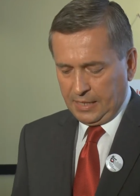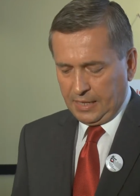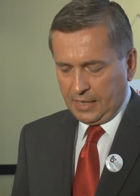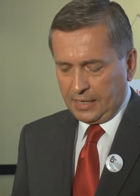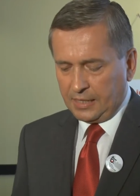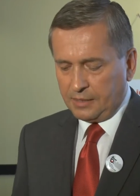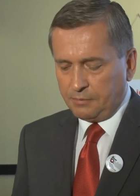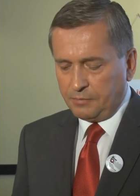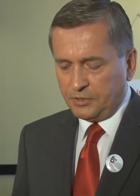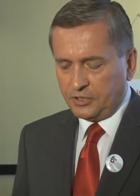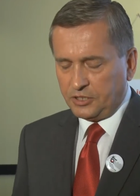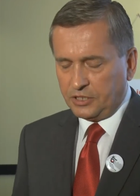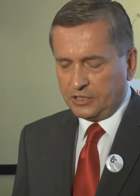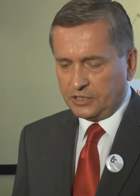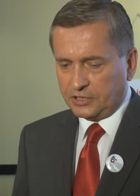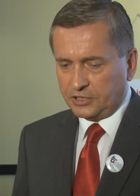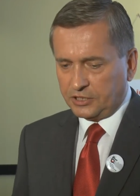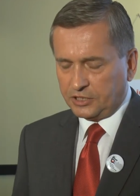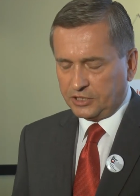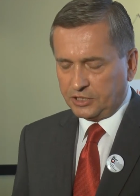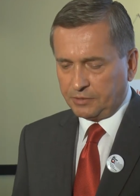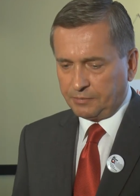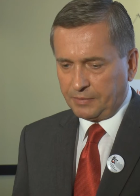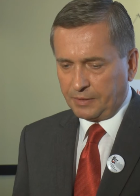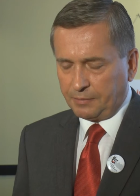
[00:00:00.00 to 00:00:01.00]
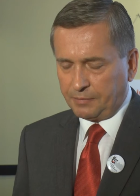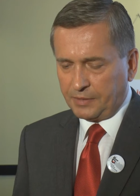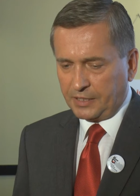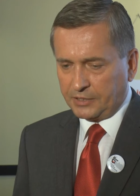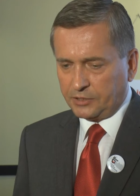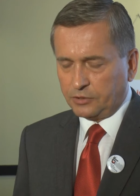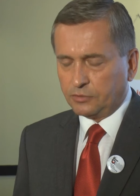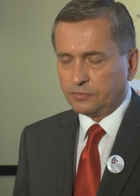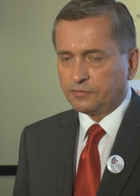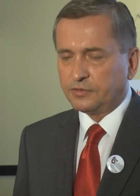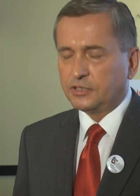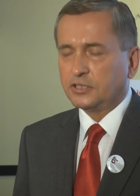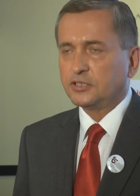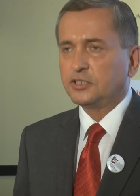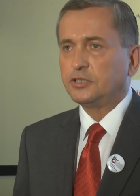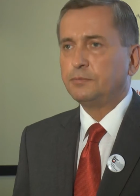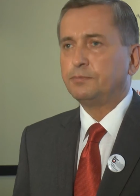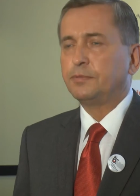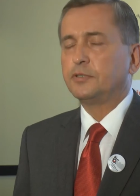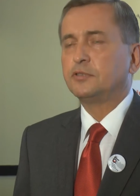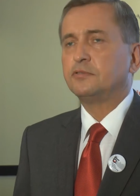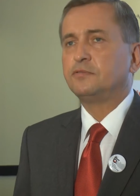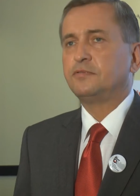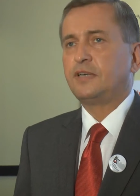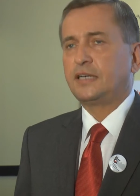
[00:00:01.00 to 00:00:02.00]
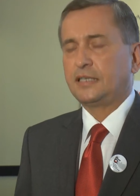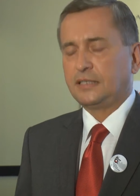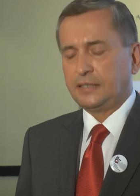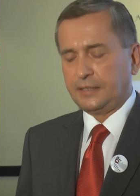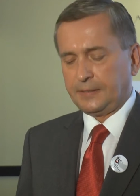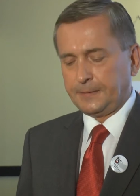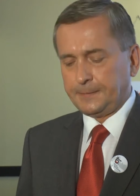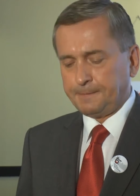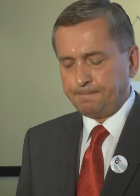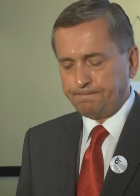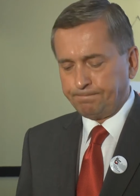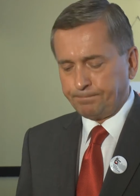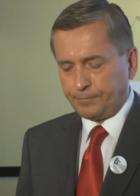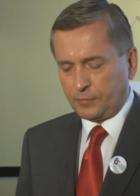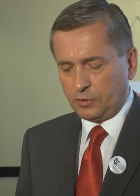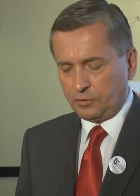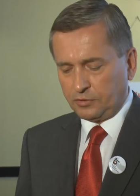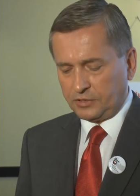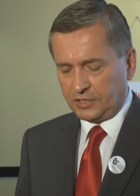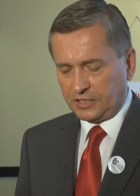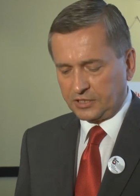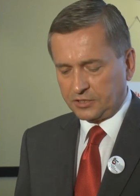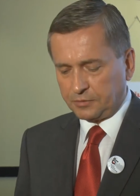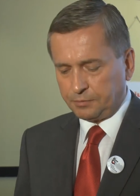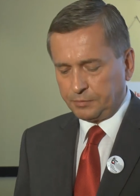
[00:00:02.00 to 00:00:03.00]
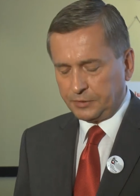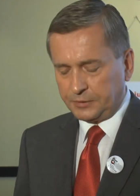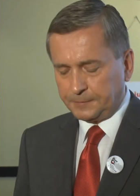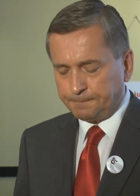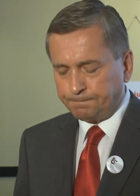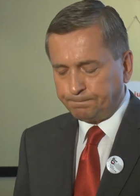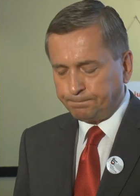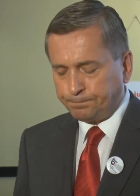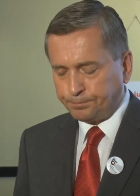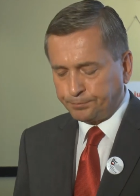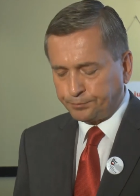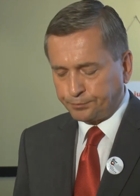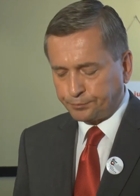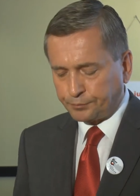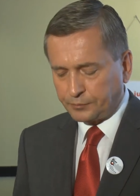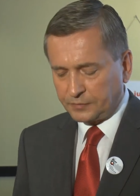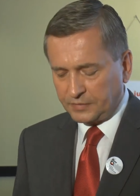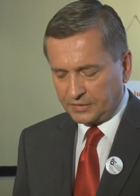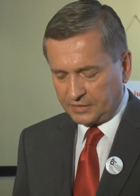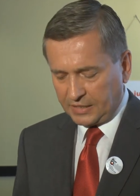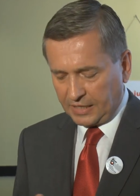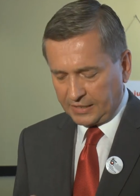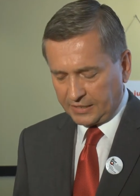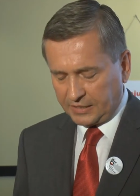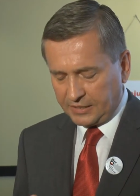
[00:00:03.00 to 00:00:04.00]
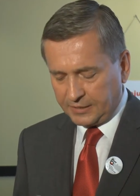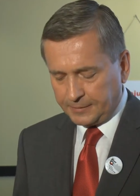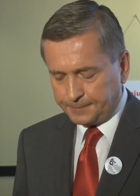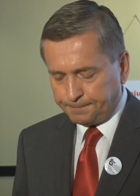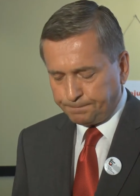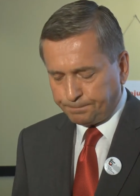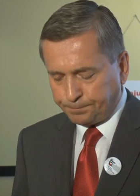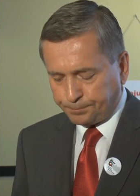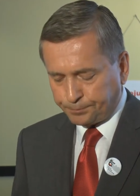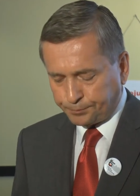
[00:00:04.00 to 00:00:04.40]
Ale myślę, że trzeba brać również i pod uwagę chociażby takie